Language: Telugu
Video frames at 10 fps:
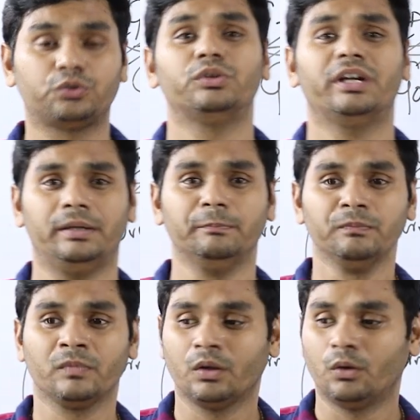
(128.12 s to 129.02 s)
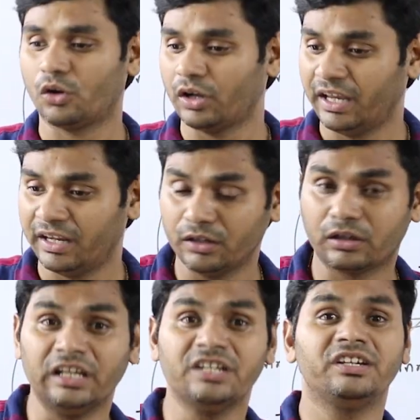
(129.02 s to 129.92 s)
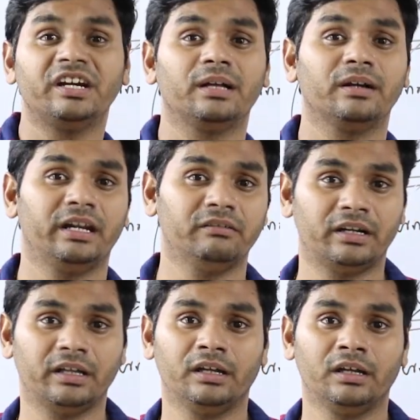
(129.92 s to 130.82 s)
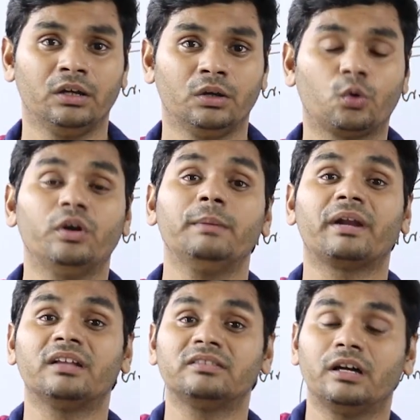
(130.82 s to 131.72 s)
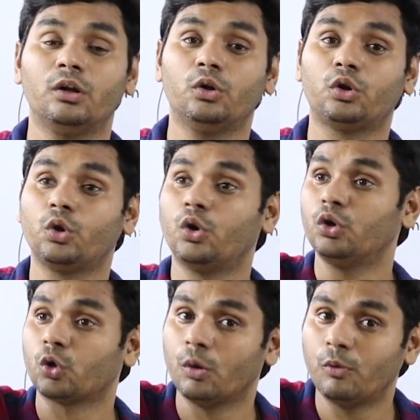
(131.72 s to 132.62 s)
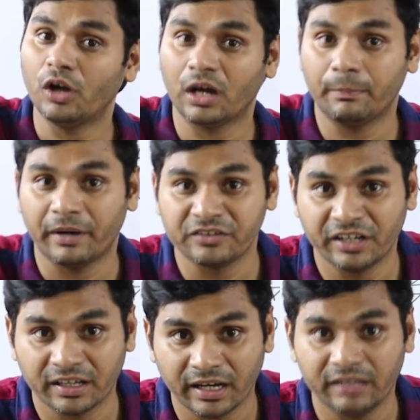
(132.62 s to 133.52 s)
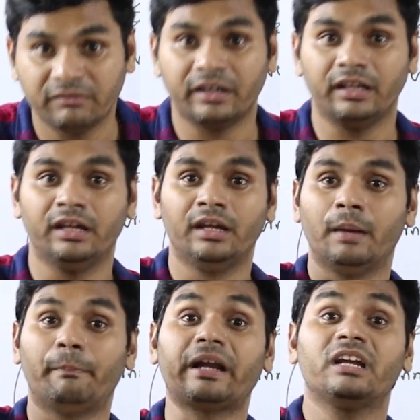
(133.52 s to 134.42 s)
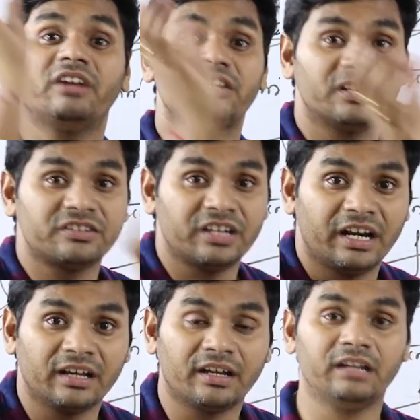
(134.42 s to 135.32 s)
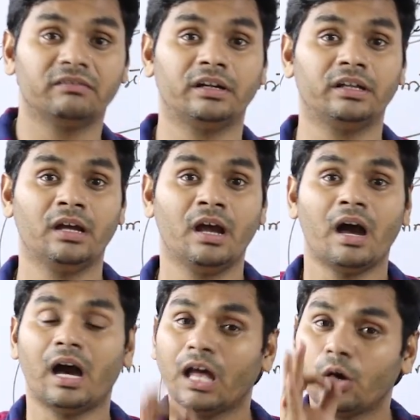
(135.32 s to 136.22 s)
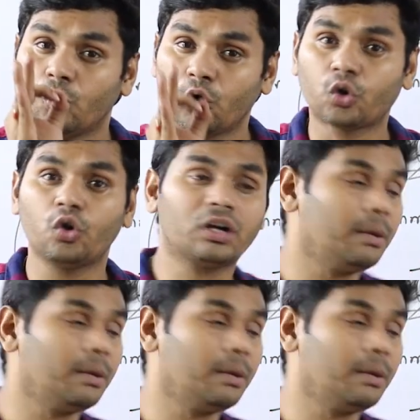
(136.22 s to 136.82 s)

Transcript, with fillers: చూడండి ఒక ఏరియాను క్లీన్ చేయడం కానివ్వండి కొన్ని ప్రాంతాల్లో డ్రోన్లు రోబోలాగా పనిచేయడం కానివ్వండి పర్యవేక్షణ చేయడం కానివ్వండి అలా ఒక్కొక్క